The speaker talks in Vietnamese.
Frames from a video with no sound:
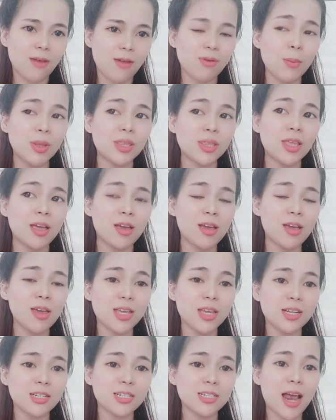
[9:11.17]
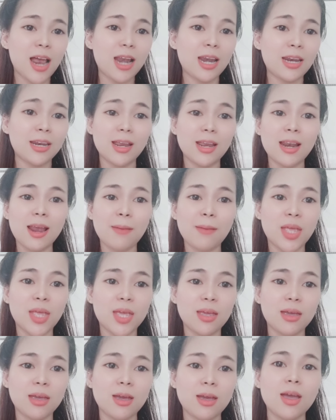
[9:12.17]
Cút nhà cũng thừa hiểu được rằng
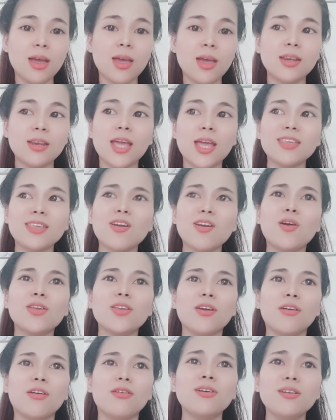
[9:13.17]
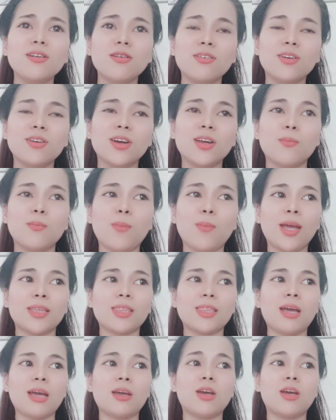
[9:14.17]
là hiện tại bây giờ
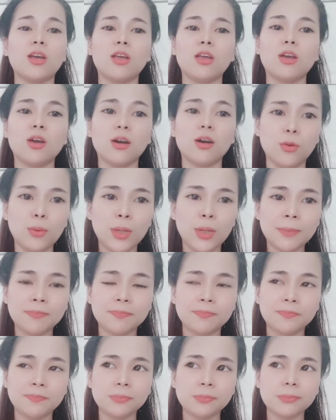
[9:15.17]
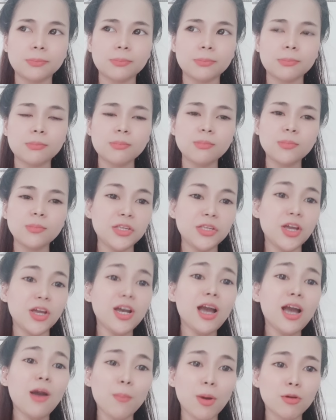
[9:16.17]
có nhiều quý cô chú anh chị em
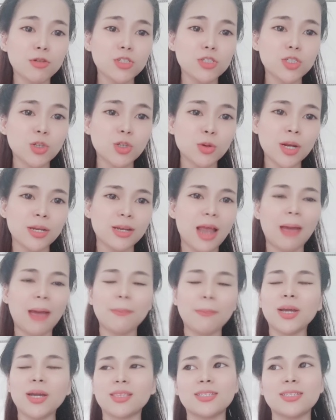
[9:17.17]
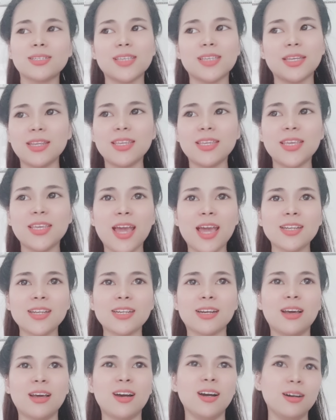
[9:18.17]
à, rất là lo lắng sợ
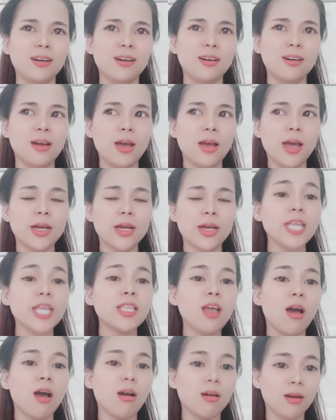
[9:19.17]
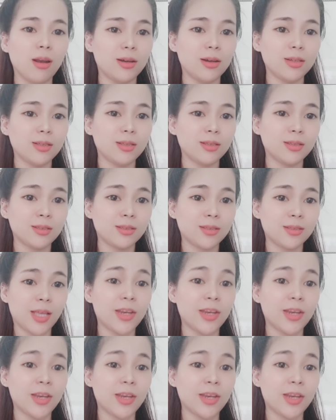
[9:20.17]
rằng là không có cái sự việc nào